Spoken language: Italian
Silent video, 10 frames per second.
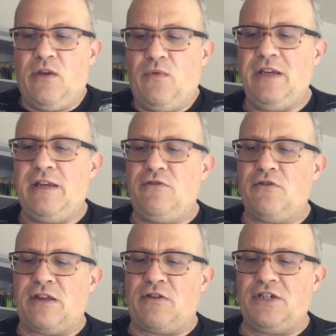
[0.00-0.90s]
Quindi
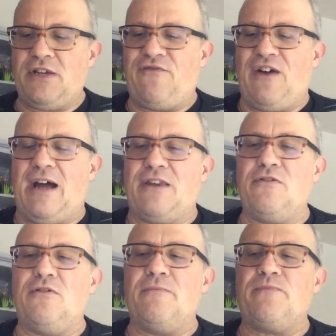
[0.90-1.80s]
loro che cosa
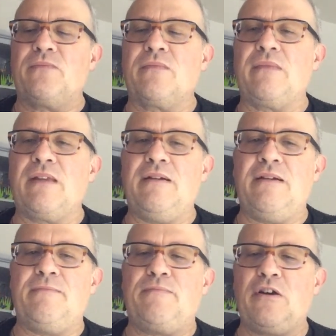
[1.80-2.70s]
fanno?
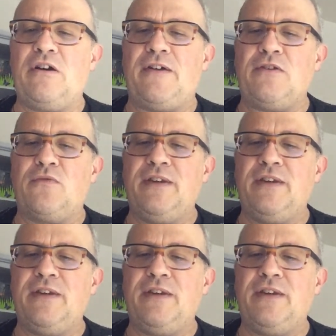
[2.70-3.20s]
Mm, provano